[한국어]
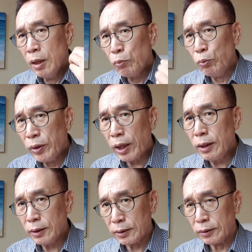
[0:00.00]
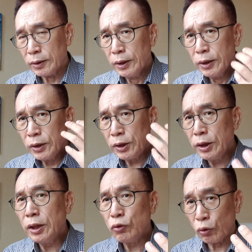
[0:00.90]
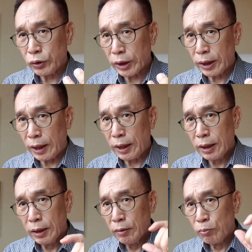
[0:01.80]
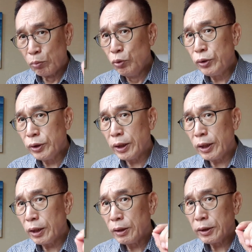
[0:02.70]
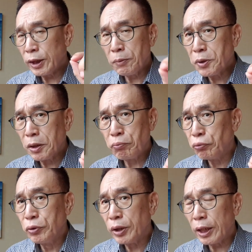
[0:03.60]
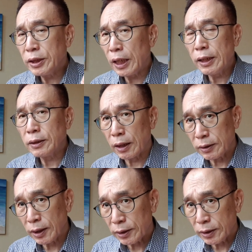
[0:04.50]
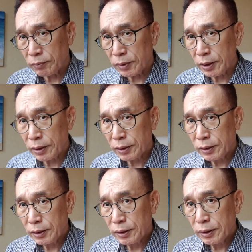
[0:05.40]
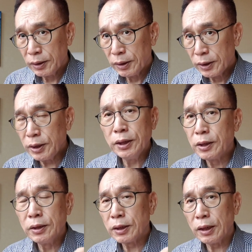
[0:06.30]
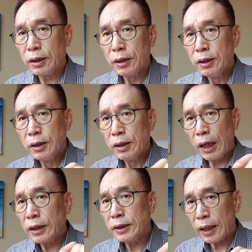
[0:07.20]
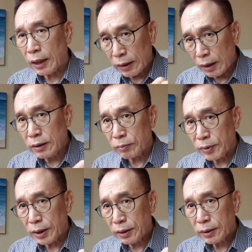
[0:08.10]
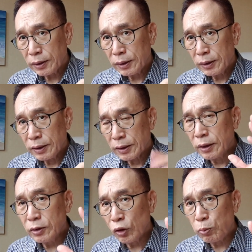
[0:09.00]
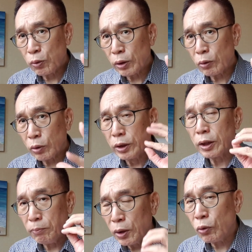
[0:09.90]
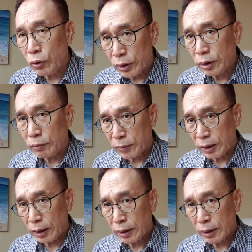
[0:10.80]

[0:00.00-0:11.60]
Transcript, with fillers: 분명한 것은 신의 존재가 물질에 생명을 부여하지 않았다는 사실입니다. 신이 그렇게 하지 않았다는 겁니다. 그런데도 불구하고 그렇게 믿고 있는 겁니다.